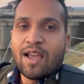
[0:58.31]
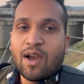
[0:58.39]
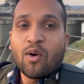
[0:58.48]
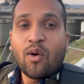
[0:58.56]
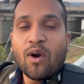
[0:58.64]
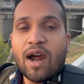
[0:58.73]

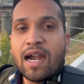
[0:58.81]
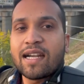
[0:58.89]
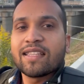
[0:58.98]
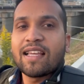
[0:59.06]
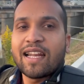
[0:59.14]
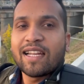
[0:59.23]
वो आठ
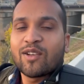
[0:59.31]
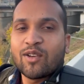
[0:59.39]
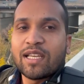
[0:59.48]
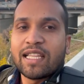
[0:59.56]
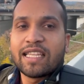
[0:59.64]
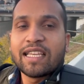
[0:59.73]
तारीख को
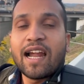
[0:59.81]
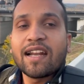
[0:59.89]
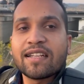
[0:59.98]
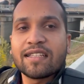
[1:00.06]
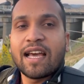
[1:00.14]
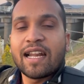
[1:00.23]
देती है आठ
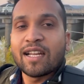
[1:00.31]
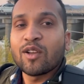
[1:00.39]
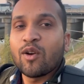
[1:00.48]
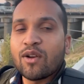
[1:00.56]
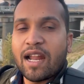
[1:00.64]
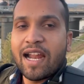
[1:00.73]
तारीख
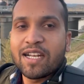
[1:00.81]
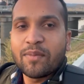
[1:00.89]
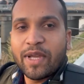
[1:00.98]
को नाइट